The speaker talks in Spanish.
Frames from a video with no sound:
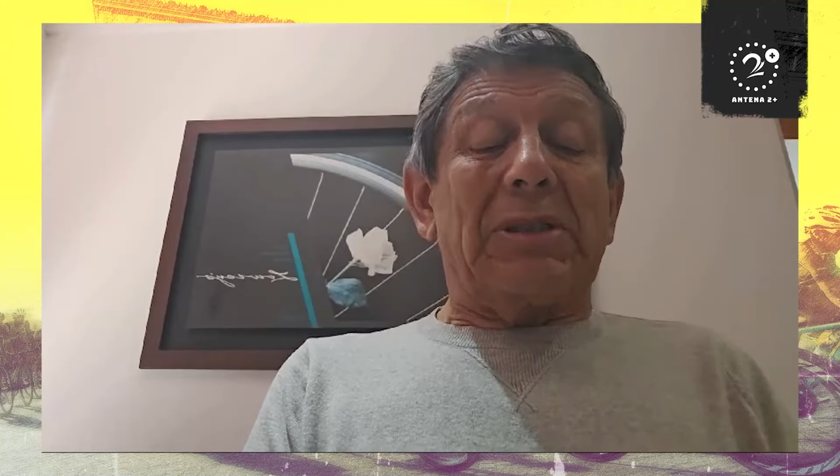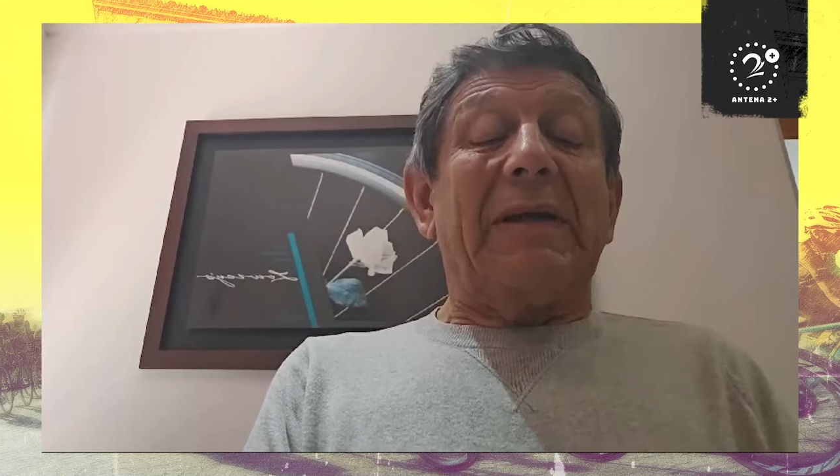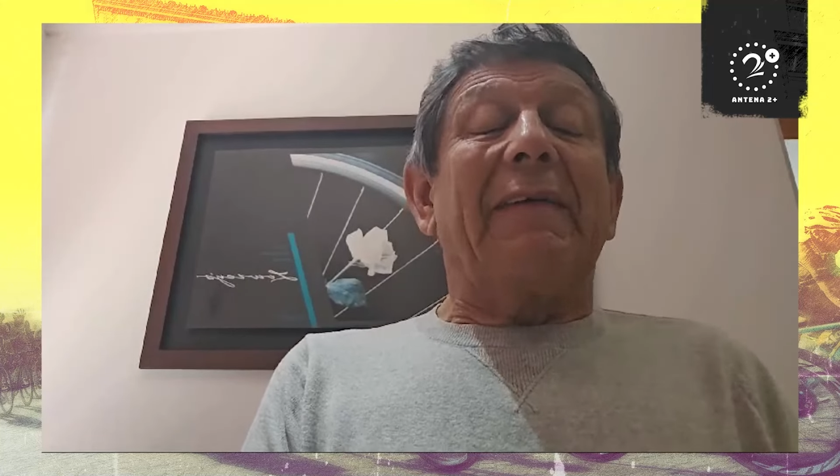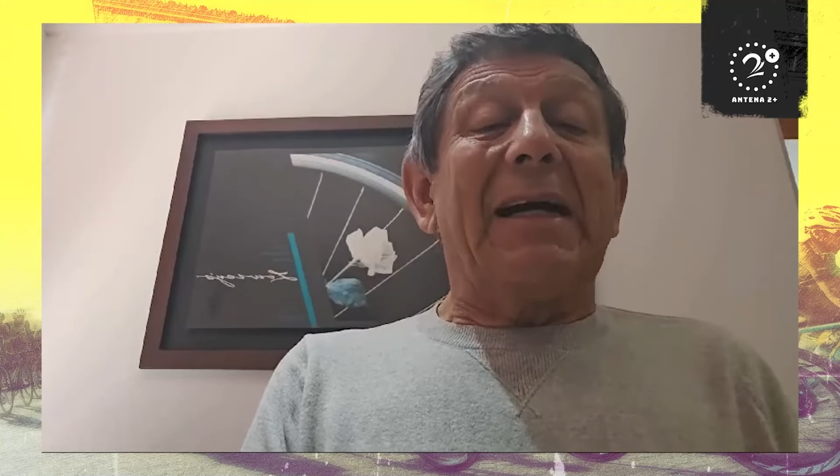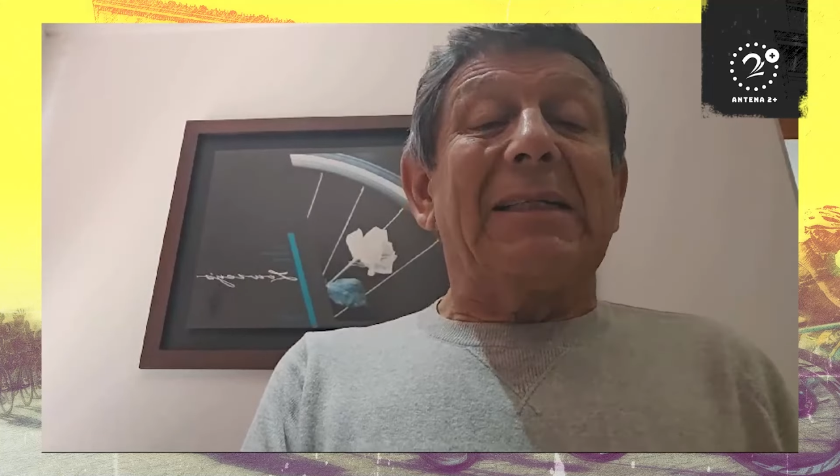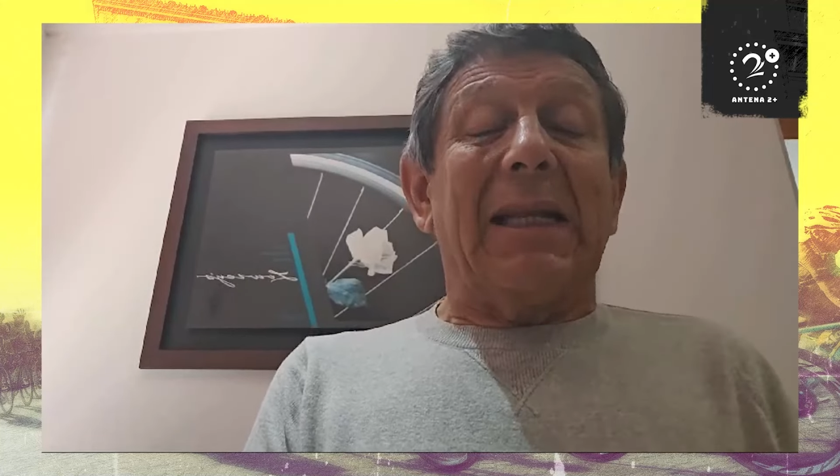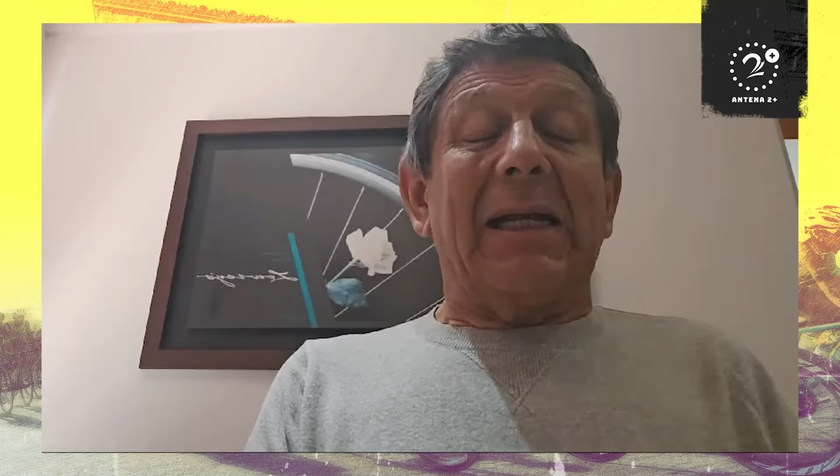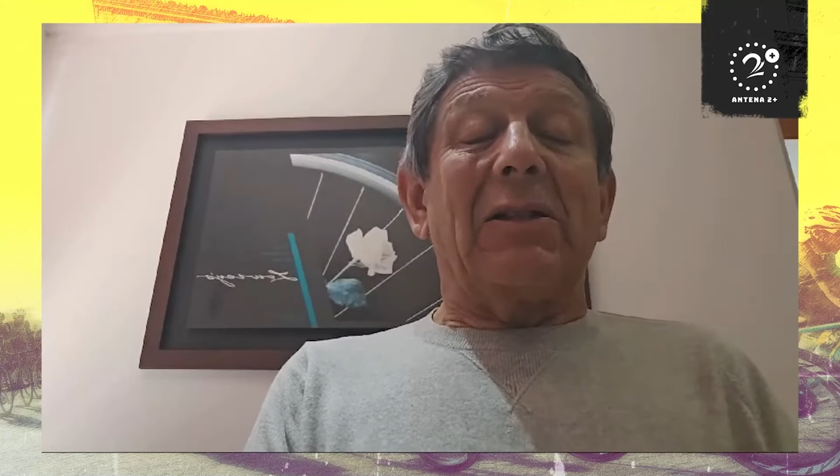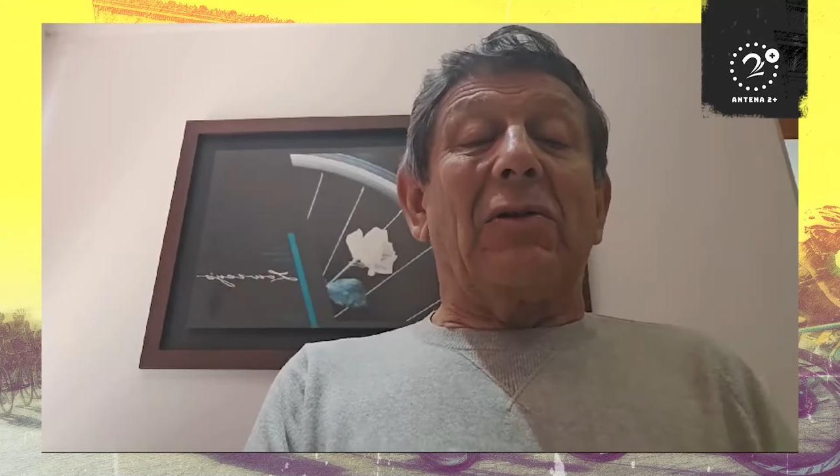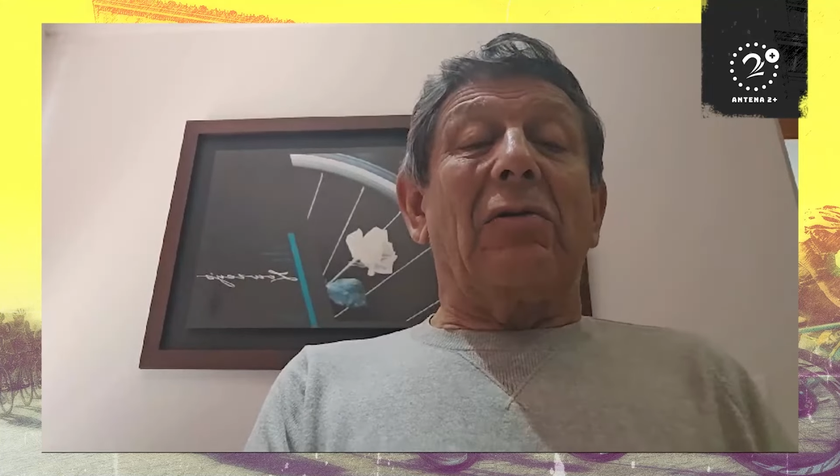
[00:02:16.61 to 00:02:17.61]
se va
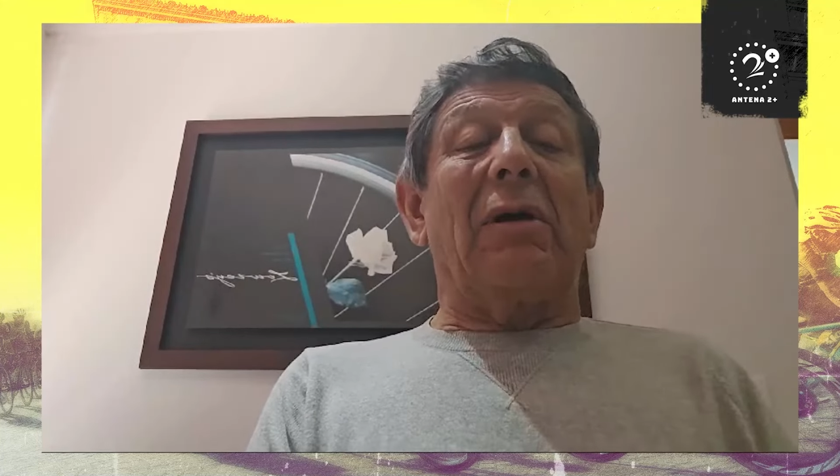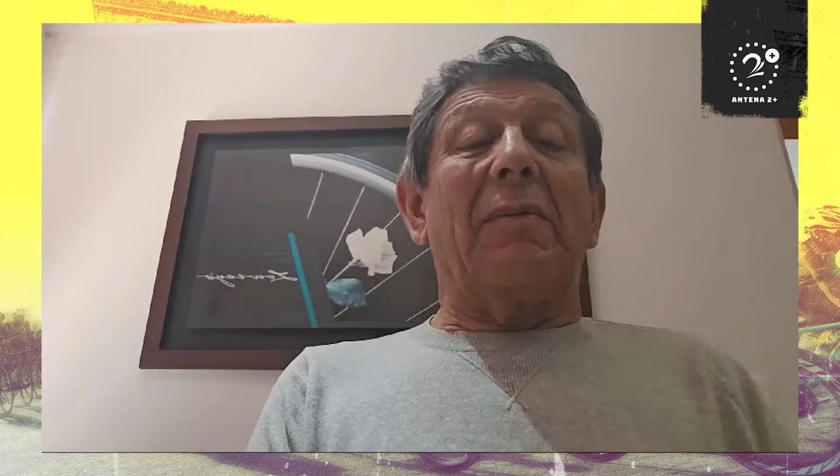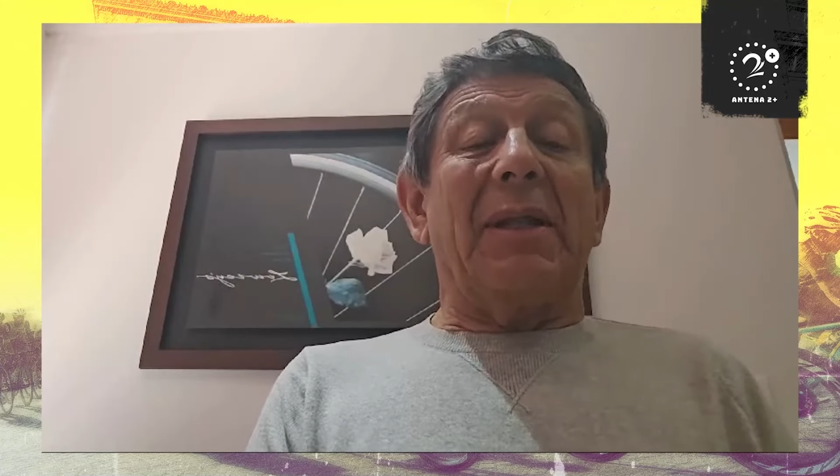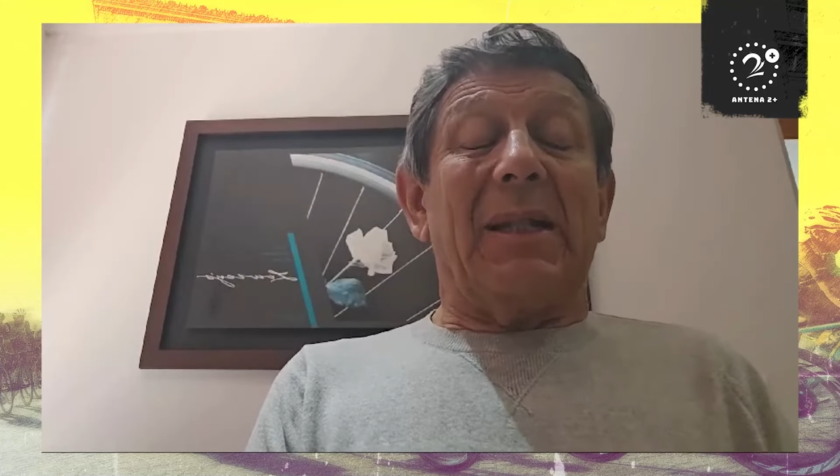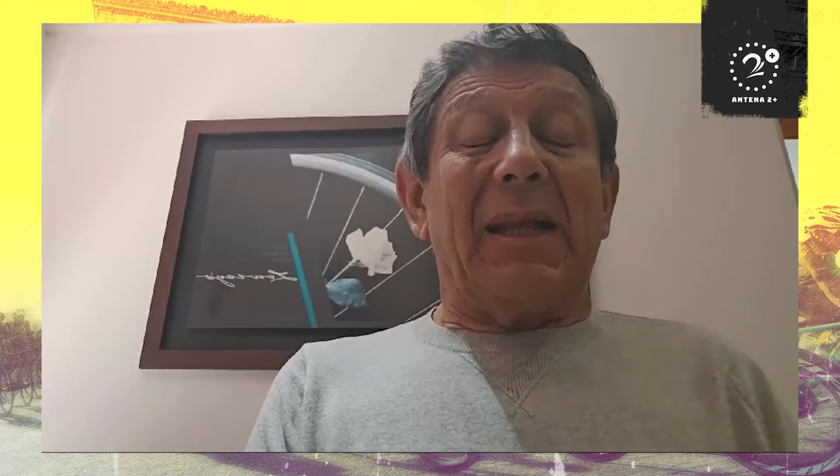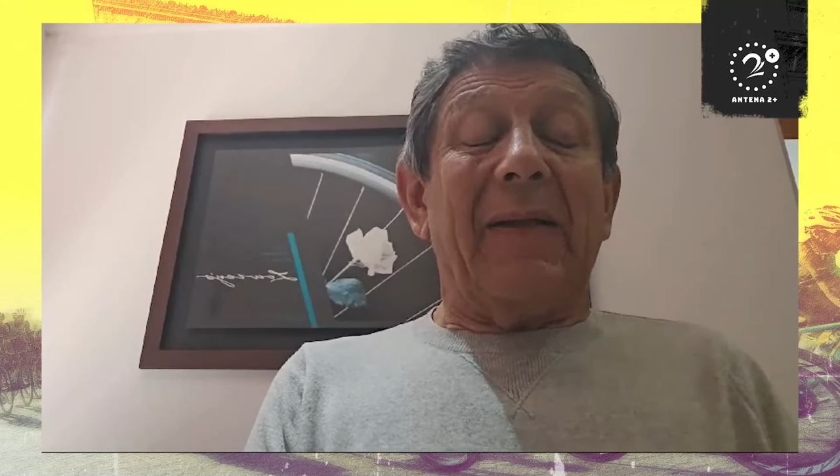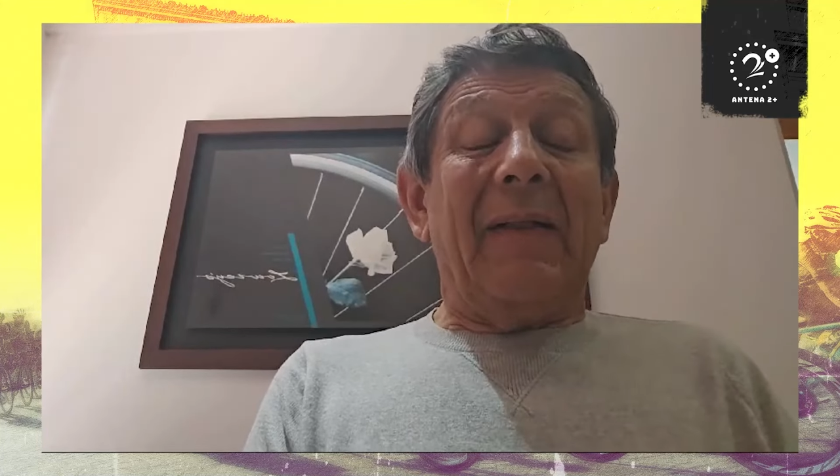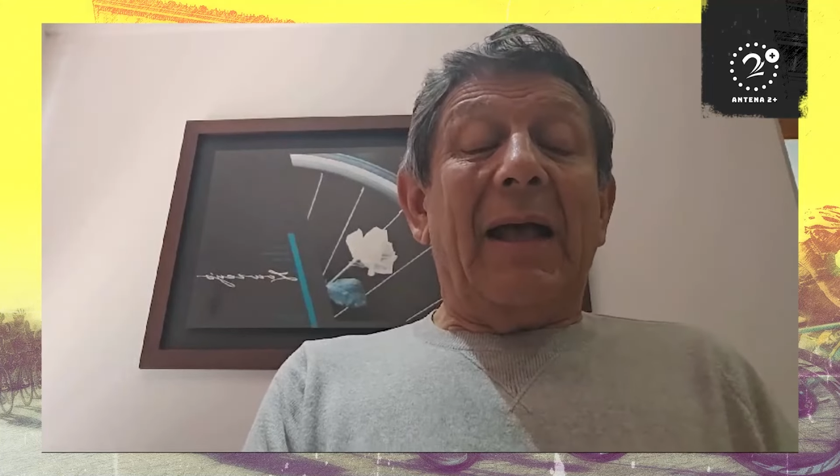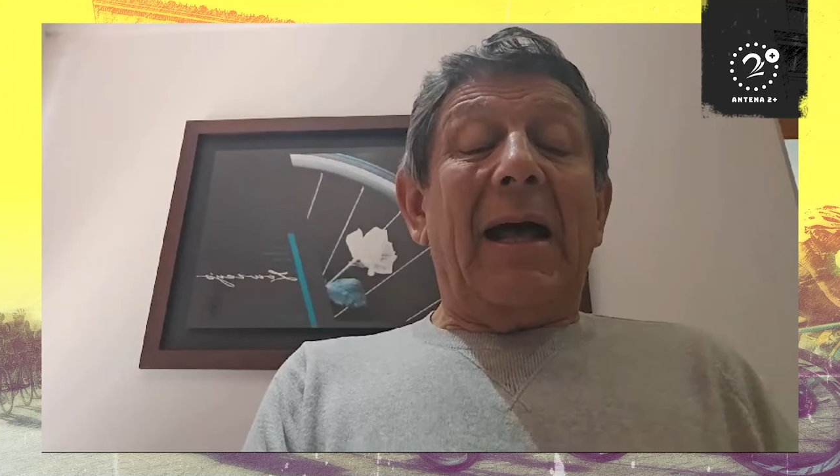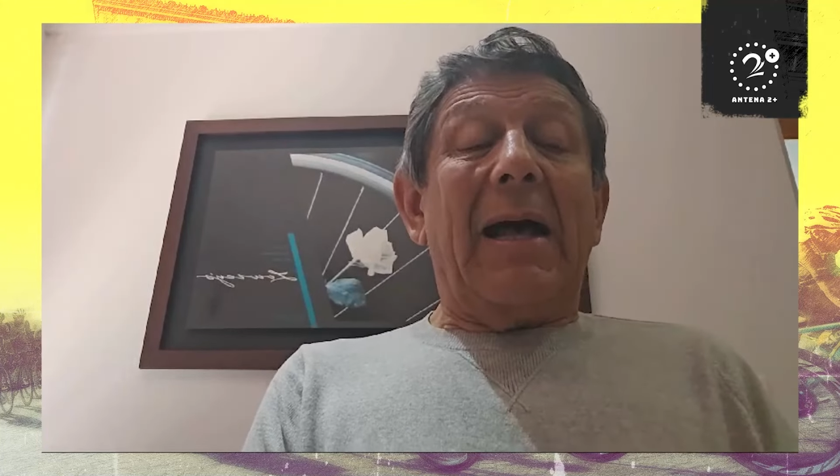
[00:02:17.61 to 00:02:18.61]
acercando nuevamente
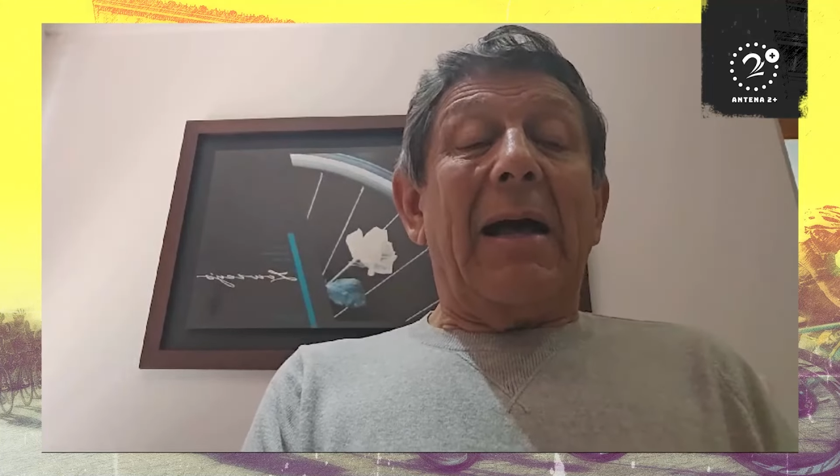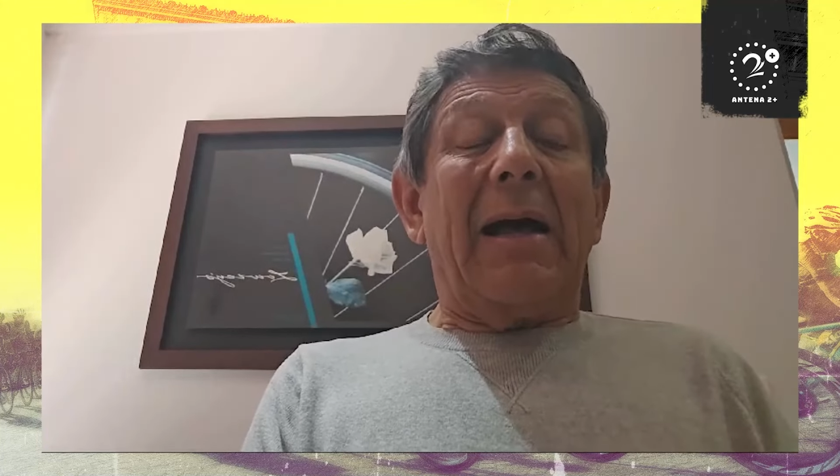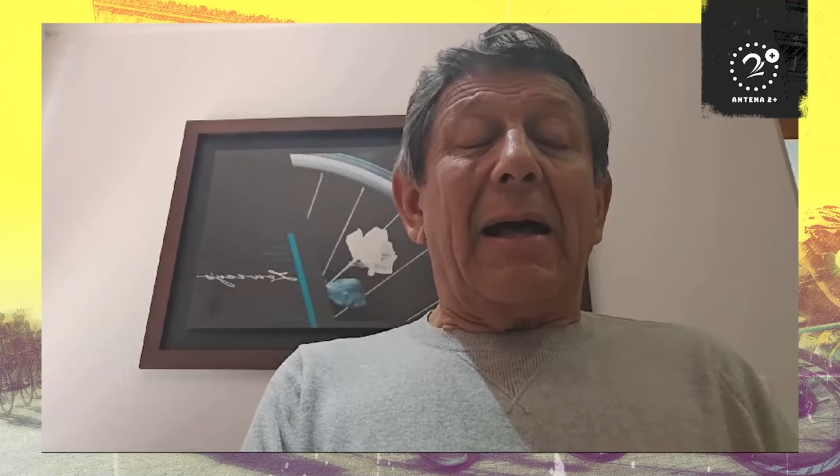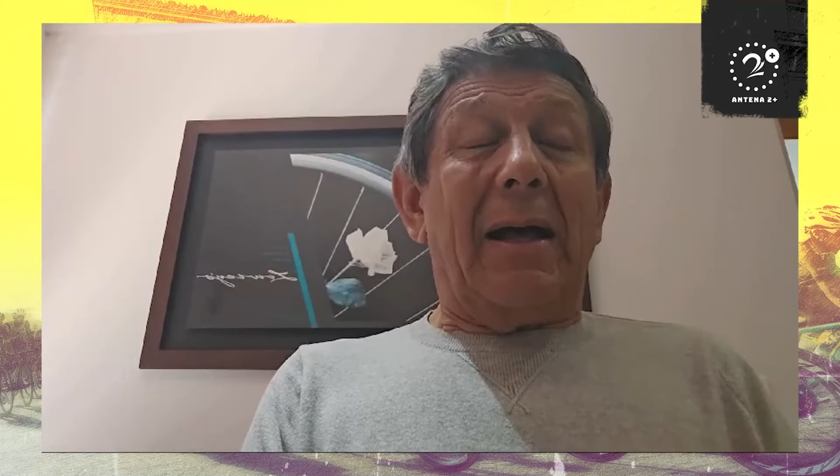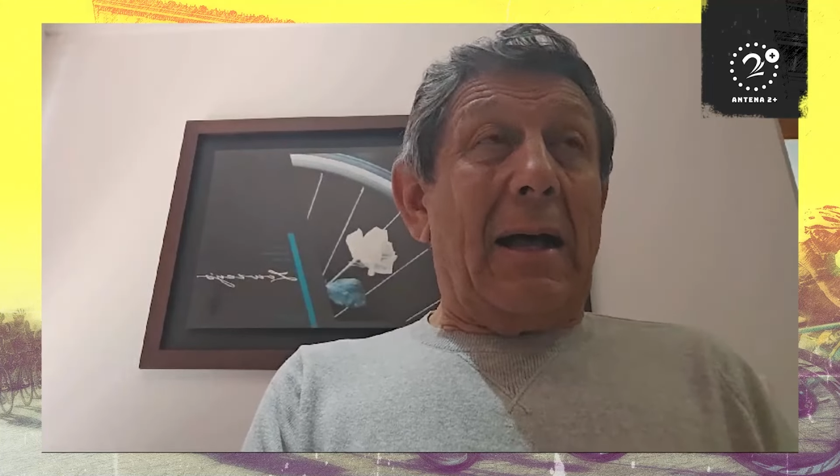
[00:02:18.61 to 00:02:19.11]
a,